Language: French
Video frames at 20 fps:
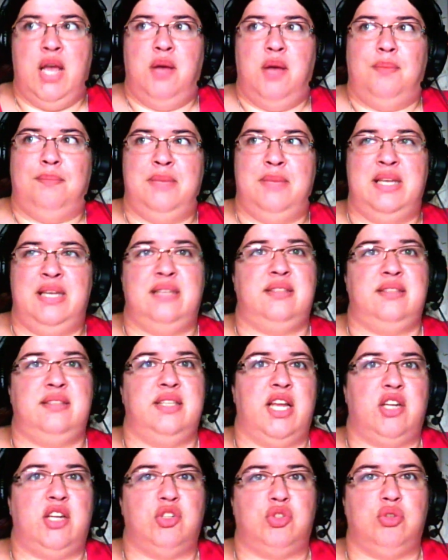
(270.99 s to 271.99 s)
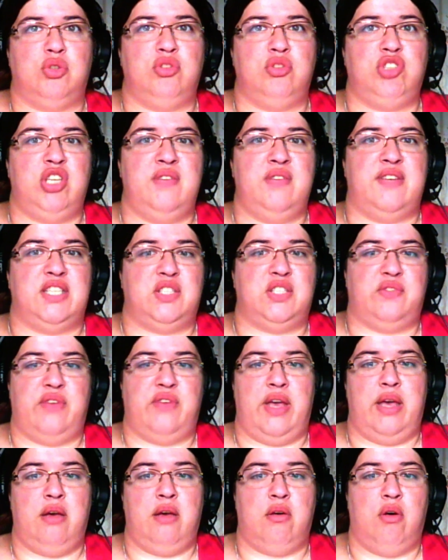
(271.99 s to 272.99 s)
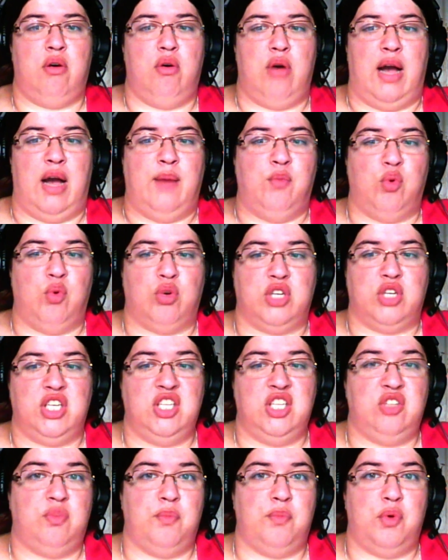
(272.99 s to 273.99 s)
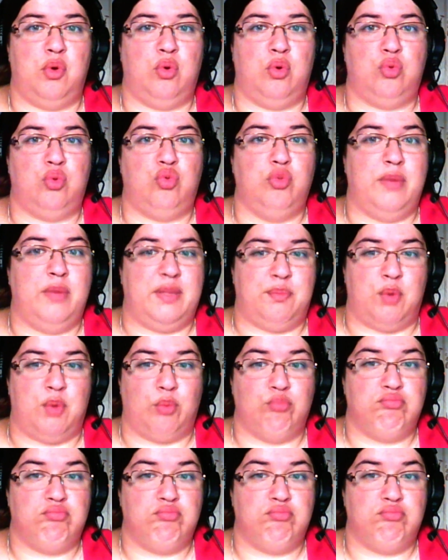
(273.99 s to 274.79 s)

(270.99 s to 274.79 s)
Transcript: mais c'est quelque chose qui va se faire euh, à mon rythme, euh, tout bêtement.